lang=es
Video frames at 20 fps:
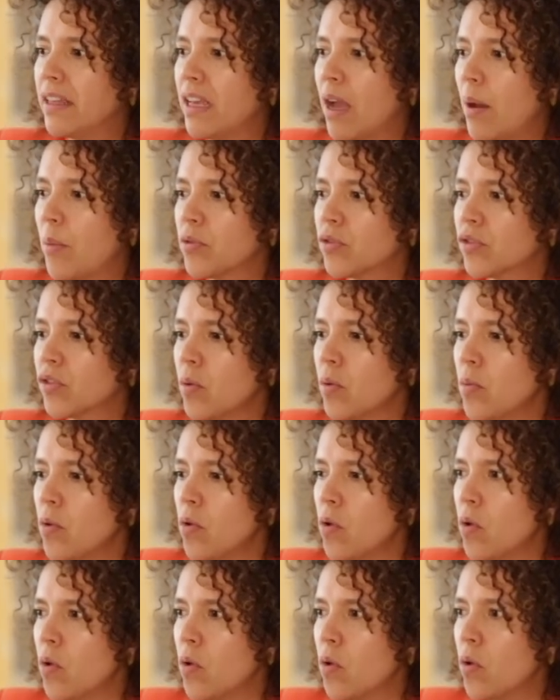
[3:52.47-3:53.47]
digamos,
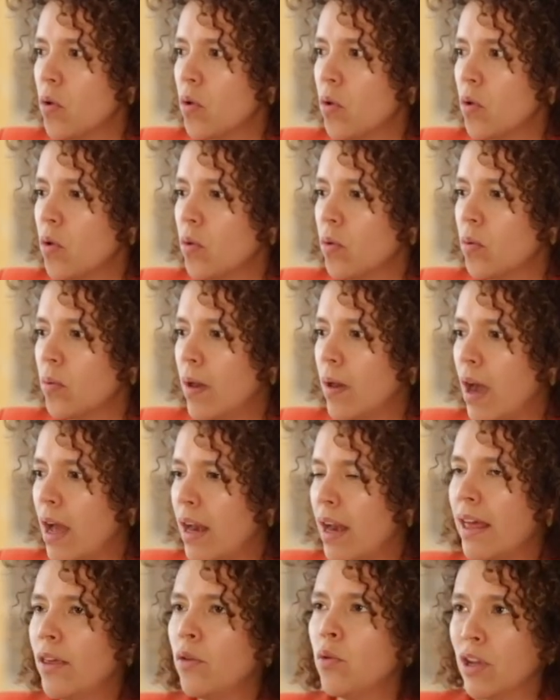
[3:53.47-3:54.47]
como
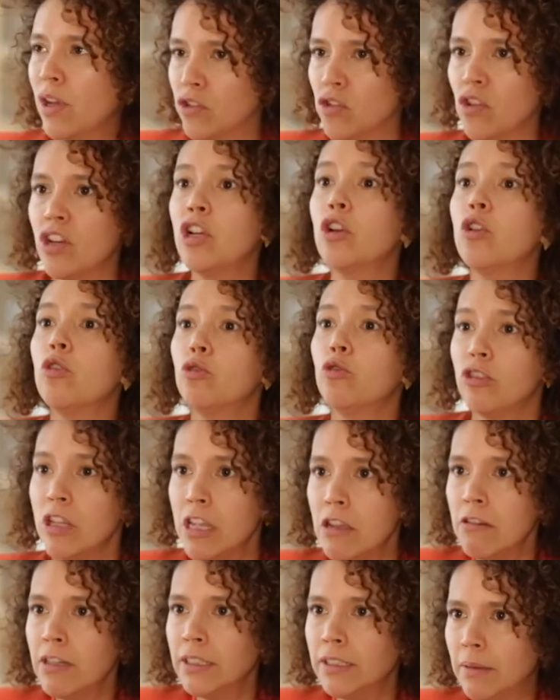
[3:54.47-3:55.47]
a la educación
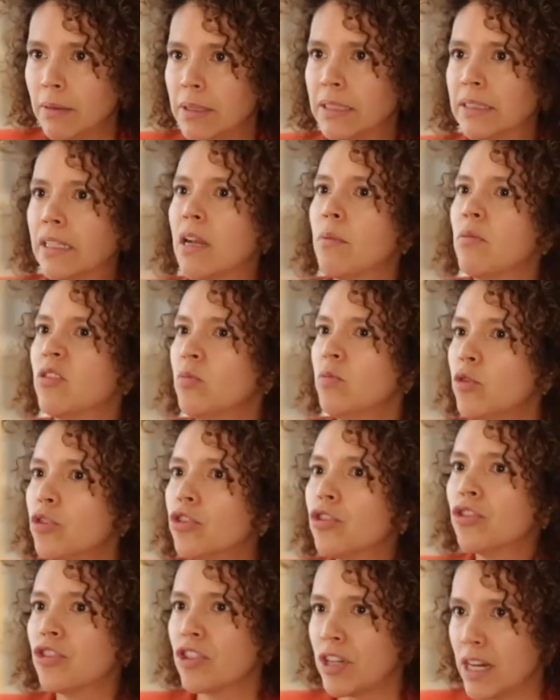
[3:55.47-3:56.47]
inclusiva, también tenemos
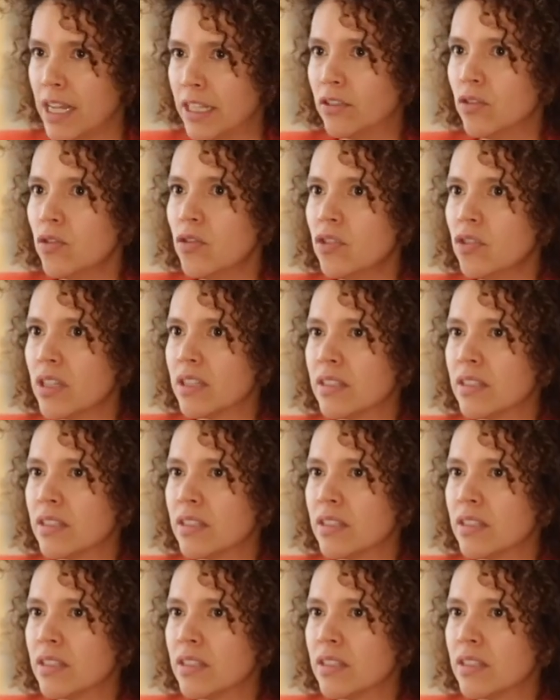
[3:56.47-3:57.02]
muchos retos.